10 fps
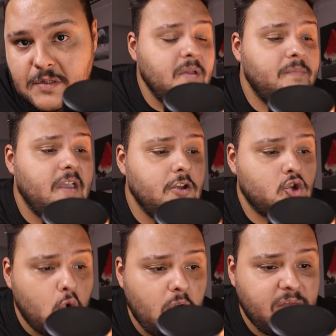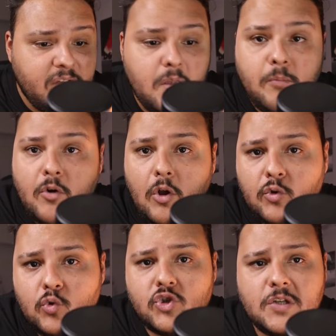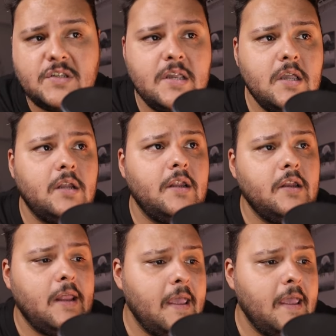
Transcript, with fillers: بيبدا يشك في مراته شخصيا ان